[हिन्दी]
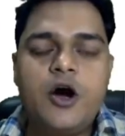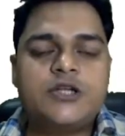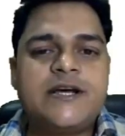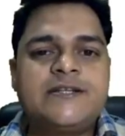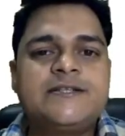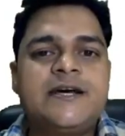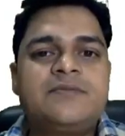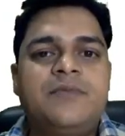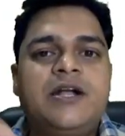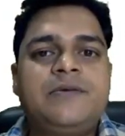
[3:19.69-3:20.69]
और साथ ही
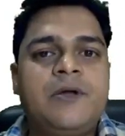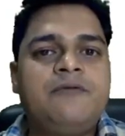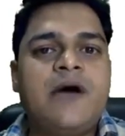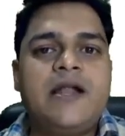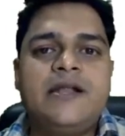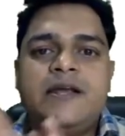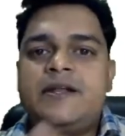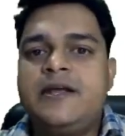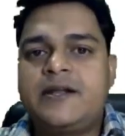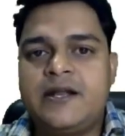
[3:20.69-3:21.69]
साथ मल्टीपल फाइल नहीं
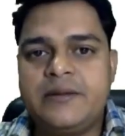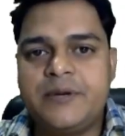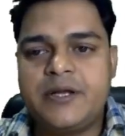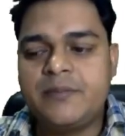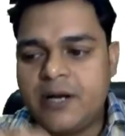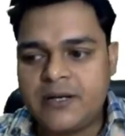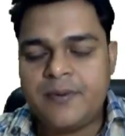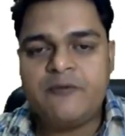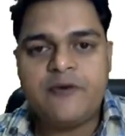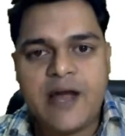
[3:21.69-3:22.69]
क्रिएट करनी पड़ेगी
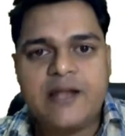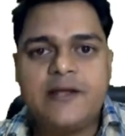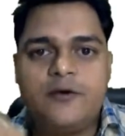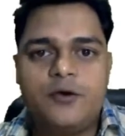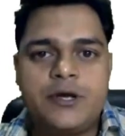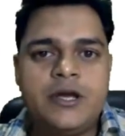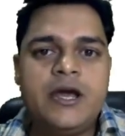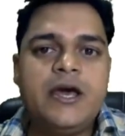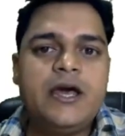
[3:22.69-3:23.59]
मल्टीपल फाइल नहीं होगी